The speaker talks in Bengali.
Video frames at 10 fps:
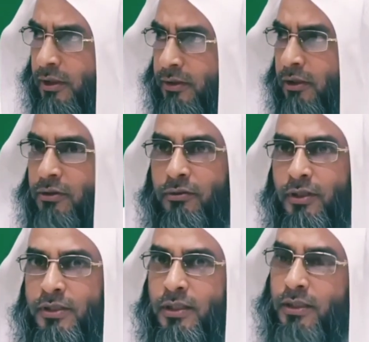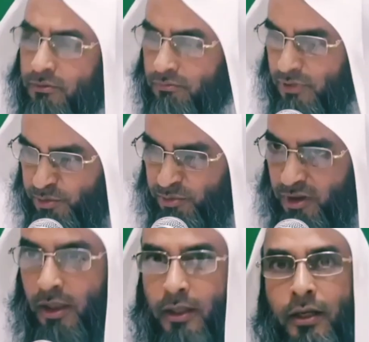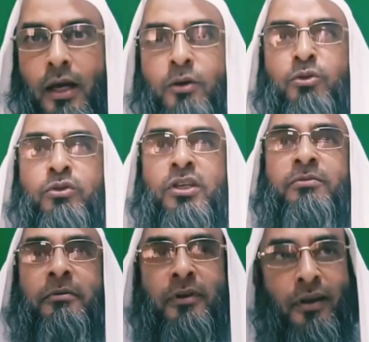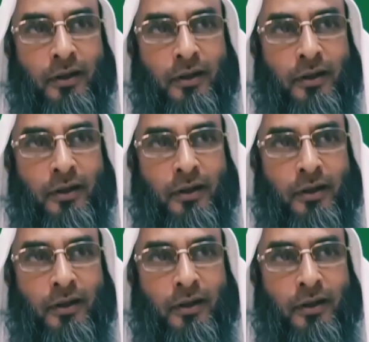দাউ দাউ করে সাথে নিয়ে আর আগুন বুঝেই পাবেন না